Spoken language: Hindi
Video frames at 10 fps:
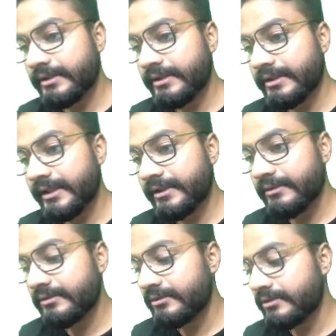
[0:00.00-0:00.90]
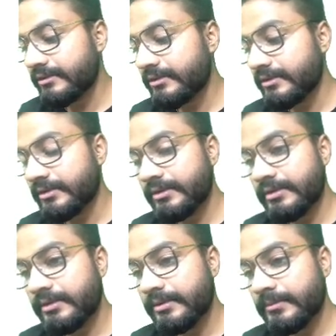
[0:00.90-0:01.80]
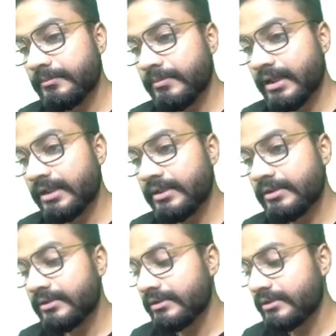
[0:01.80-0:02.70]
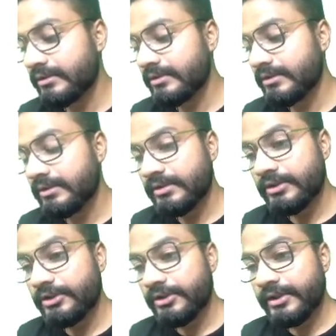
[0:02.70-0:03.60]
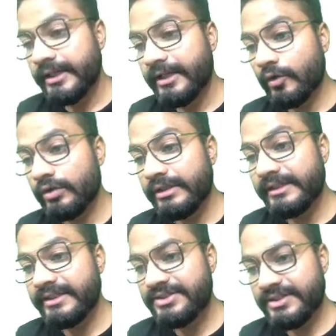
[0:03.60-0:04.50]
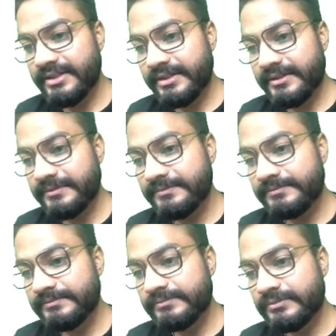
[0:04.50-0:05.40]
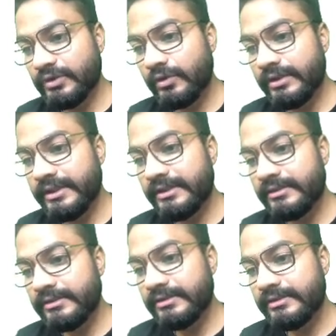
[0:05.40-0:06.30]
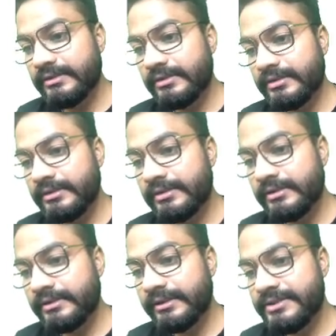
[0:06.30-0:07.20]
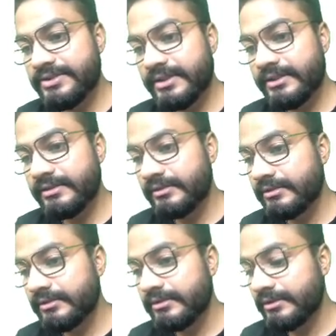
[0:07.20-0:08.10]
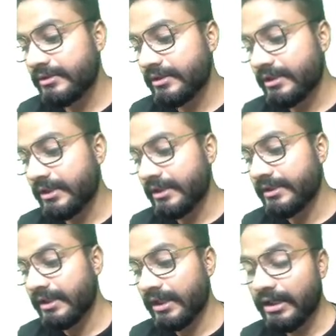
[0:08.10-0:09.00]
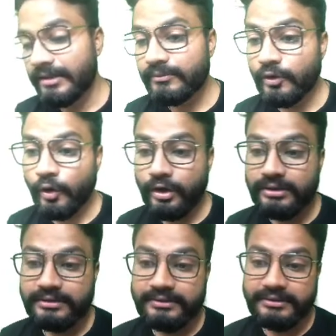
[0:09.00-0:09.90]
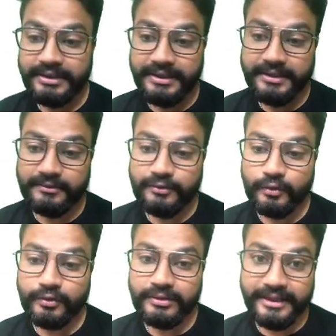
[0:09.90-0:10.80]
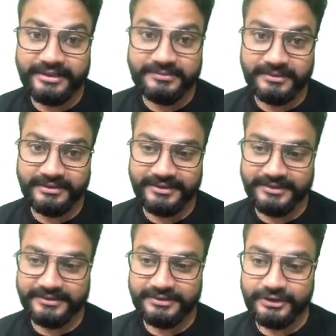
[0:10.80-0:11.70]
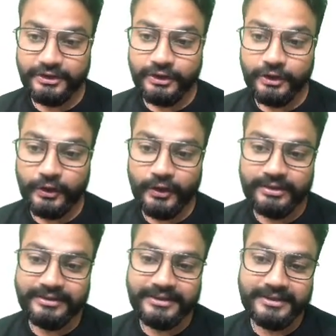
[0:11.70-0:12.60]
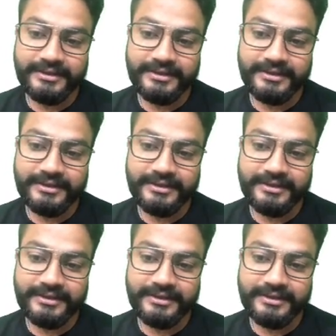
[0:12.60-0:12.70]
केंद्र पारा एक ओनली डिस्ट्रिक्ट है ओनली डिस्ट्रिक्ट यहाँ आपको ऑल थ्री क्रोकोडाइल्स मिलते हैं ऑल थ्री